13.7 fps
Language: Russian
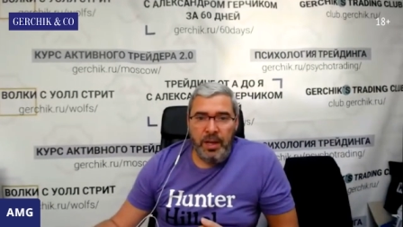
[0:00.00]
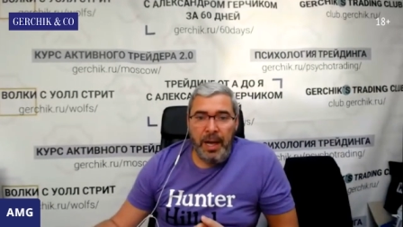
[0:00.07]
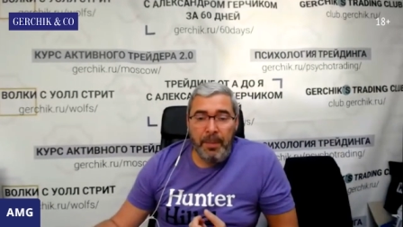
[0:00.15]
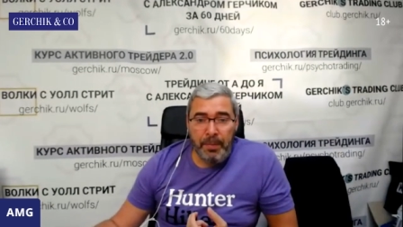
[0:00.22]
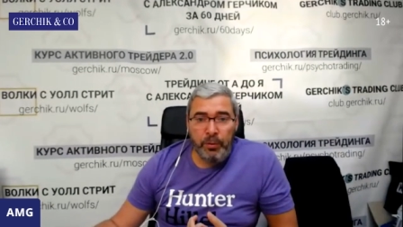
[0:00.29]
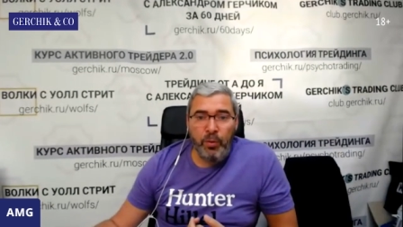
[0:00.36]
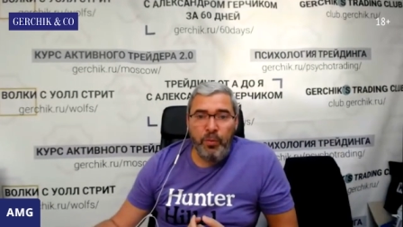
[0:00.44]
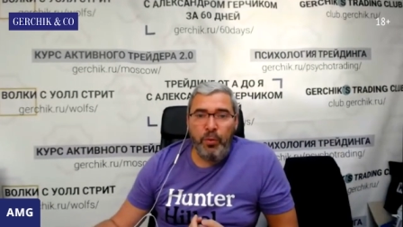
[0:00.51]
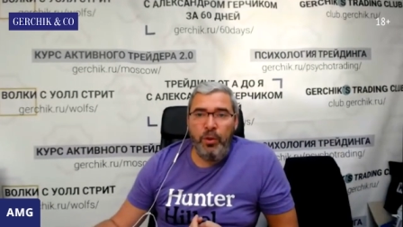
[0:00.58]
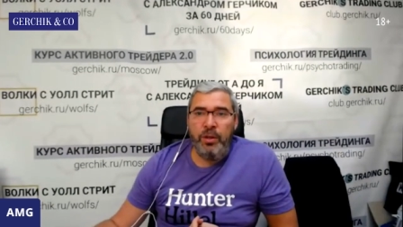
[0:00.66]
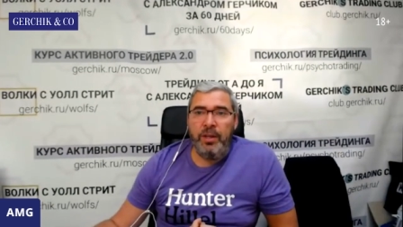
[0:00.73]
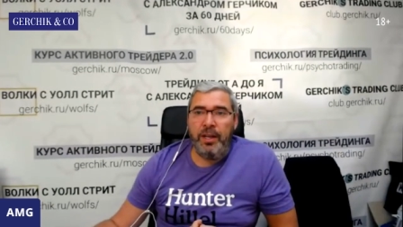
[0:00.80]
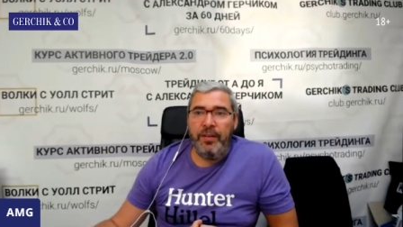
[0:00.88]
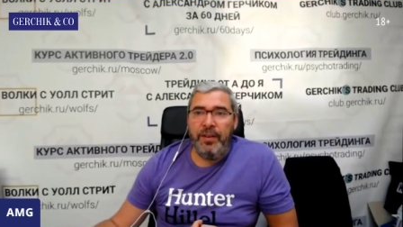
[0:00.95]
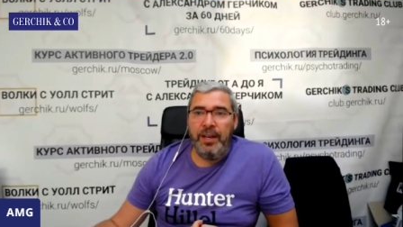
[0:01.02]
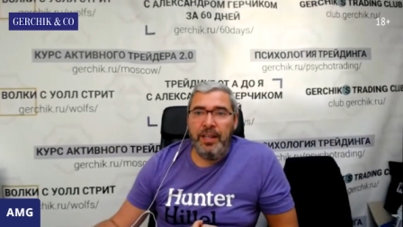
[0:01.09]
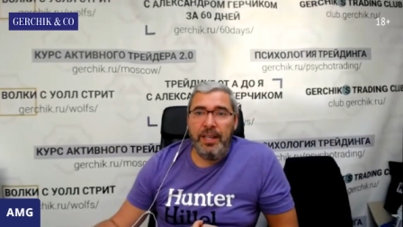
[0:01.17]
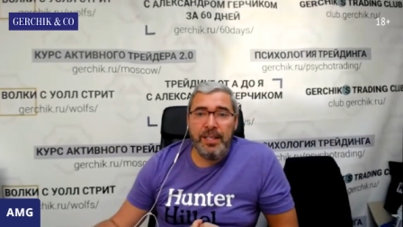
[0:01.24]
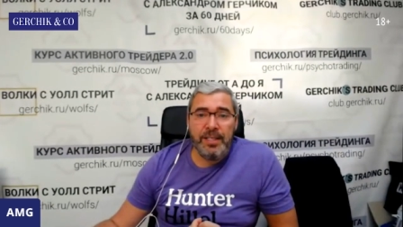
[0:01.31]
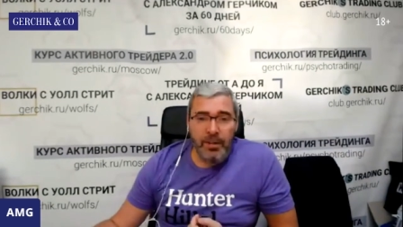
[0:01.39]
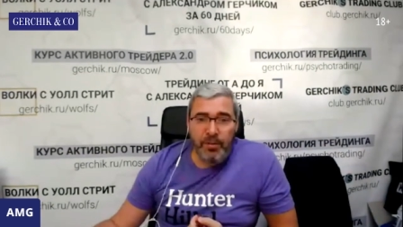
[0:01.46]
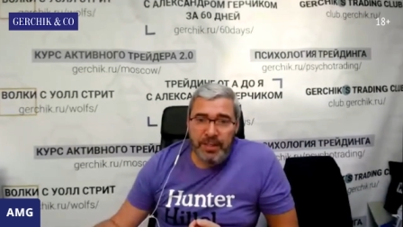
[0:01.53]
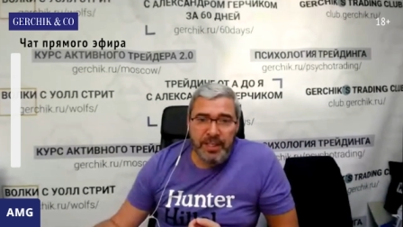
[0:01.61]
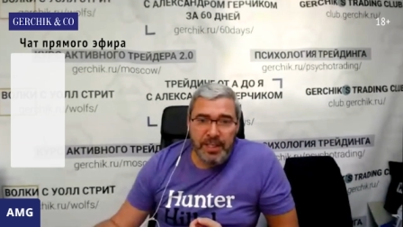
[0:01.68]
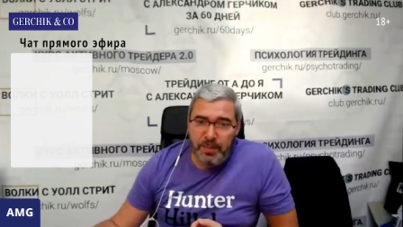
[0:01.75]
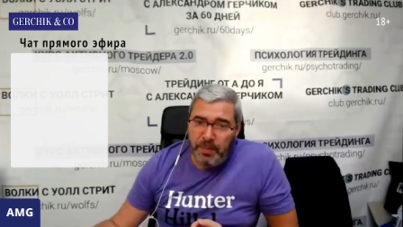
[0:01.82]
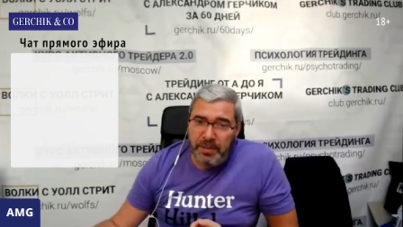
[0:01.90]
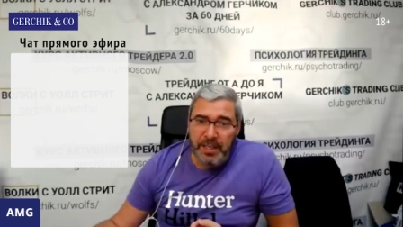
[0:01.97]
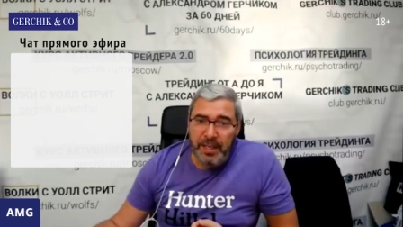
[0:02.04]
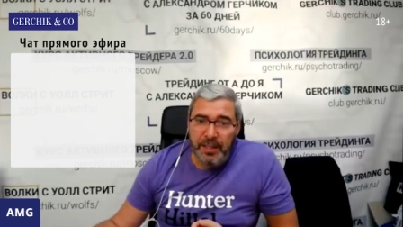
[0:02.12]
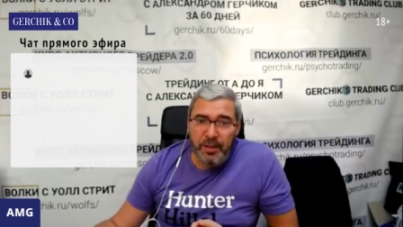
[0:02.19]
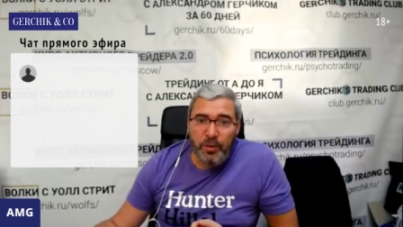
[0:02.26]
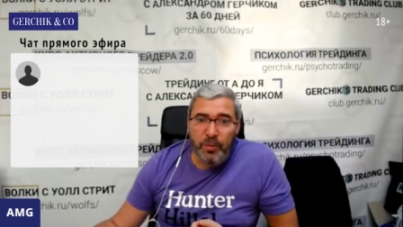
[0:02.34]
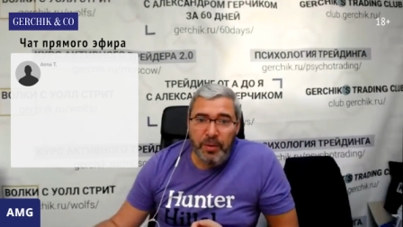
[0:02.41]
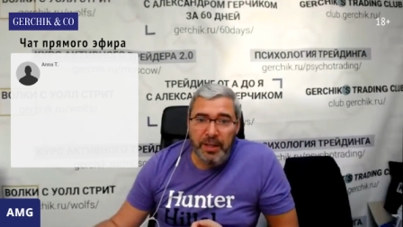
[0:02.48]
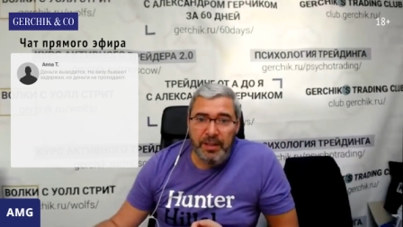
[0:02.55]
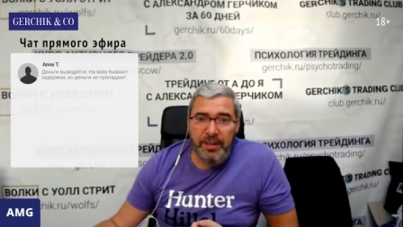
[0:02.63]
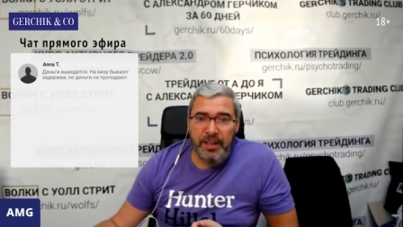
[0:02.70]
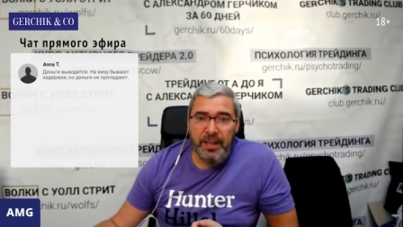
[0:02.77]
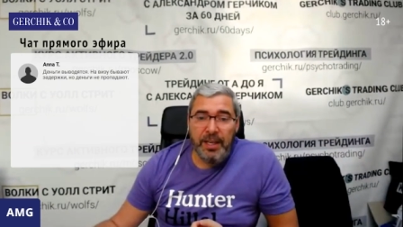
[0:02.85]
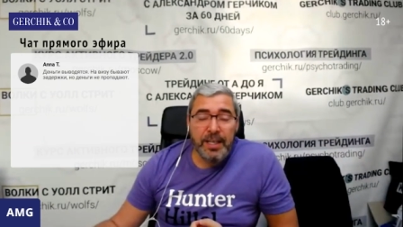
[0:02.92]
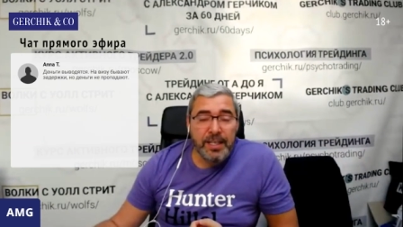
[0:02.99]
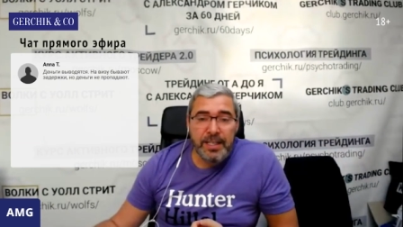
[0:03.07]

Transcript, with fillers: а потом будете говорить. Если вас не спросили документы,